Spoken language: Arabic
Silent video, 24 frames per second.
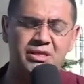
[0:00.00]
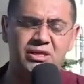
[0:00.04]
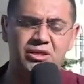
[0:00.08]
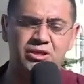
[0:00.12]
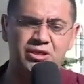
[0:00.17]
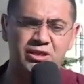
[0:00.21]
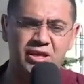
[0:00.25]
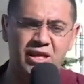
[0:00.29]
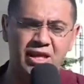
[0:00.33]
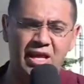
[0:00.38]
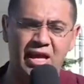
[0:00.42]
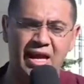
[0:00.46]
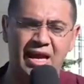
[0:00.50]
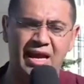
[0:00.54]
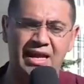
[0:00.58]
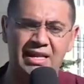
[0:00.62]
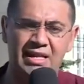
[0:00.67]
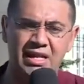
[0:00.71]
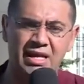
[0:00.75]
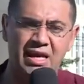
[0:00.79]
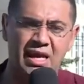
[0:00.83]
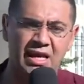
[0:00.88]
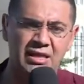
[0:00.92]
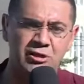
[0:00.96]
بتشييع
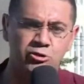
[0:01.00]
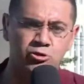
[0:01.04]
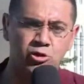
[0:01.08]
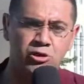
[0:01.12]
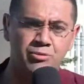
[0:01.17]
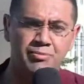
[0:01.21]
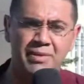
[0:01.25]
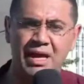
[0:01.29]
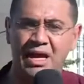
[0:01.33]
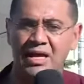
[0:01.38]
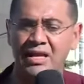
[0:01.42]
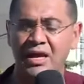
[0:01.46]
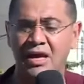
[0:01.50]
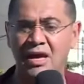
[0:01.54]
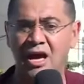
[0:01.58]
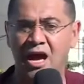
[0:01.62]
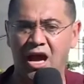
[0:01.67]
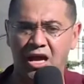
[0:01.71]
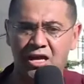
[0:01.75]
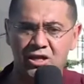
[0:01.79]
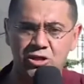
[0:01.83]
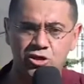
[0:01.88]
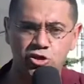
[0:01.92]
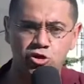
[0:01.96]
الجثمان
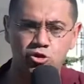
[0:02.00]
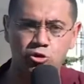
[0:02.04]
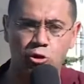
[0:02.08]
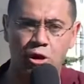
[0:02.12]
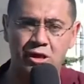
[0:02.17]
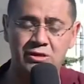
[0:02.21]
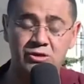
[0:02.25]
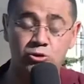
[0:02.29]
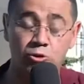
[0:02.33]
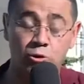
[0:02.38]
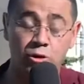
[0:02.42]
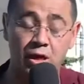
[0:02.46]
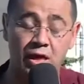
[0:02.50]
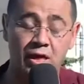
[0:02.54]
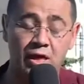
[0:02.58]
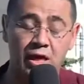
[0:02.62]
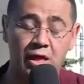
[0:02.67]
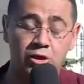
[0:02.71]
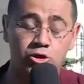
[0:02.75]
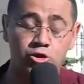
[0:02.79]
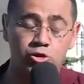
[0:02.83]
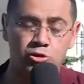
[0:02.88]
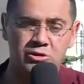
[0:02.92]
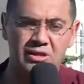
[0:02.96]

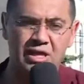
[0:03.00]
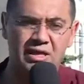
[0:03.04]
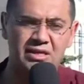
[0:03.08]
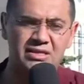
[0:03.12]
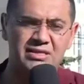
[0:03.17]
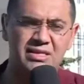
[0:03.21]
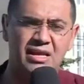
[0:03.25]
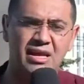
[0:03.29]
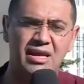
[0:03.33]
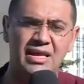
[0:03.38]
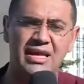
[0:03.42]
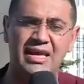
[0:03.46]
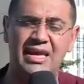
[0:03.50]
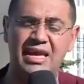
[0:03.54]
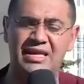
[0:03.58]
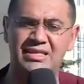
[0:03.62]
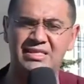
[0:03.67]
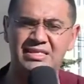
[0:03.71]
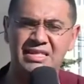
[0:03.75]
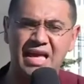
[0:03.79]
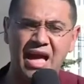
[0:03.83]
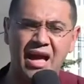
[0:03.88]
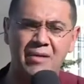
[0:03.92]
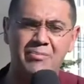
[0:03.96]
الشرطة الإسرائيلية
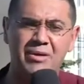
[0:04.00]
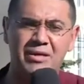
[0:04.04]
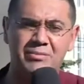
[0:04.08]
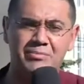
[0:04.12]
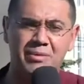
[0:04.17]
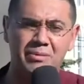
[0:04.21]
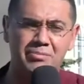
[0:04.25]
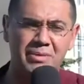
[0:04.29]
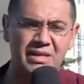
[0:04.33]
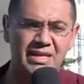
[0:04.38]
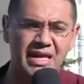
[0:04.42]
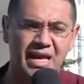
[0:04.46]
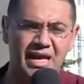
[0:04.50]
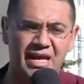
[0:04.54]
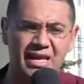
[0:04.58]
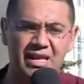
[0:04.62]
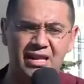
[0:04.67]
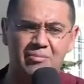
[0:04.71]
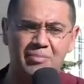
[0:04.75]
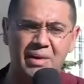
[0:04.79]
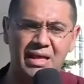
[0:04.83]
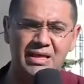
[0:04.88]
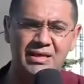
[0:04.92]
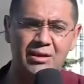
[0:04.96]
انسحبت من مداخل
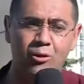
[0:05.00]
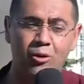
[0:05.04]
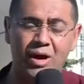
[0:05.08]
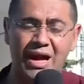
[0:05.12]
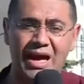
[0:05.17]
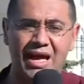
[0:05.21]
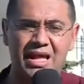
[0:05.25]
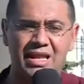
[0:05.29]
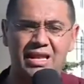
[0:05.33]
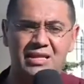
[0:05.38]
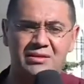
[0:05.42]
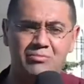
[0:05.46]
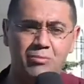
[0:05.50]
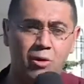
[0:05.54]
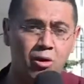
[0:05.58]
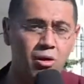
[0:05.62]
البلدة وأخلت